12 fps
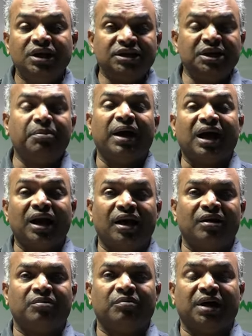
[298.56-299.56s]
ఇది
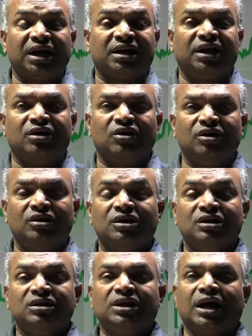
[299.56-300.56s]
బంగారం మార్కెట్లో
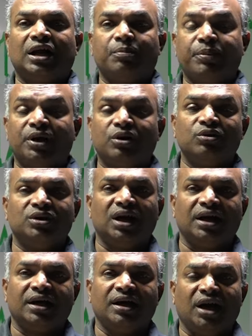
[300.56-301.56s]
ధర
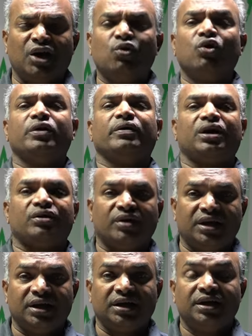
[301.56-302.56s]
పెరుగుదలకి
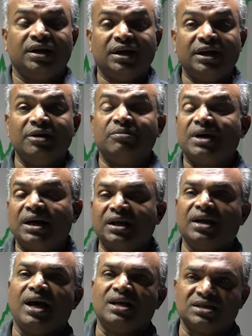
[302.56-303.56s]
అనూహ్యమైనటువంటి
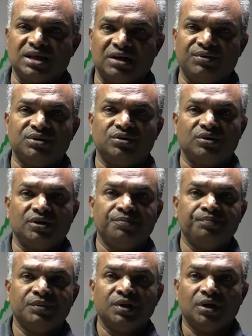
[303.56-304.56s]
డిమాండ్కి ఆస్కారం ఇస్తుంది
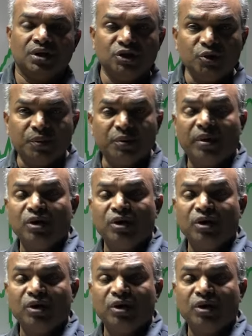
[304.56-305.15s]
ఇది ఇప్పుడు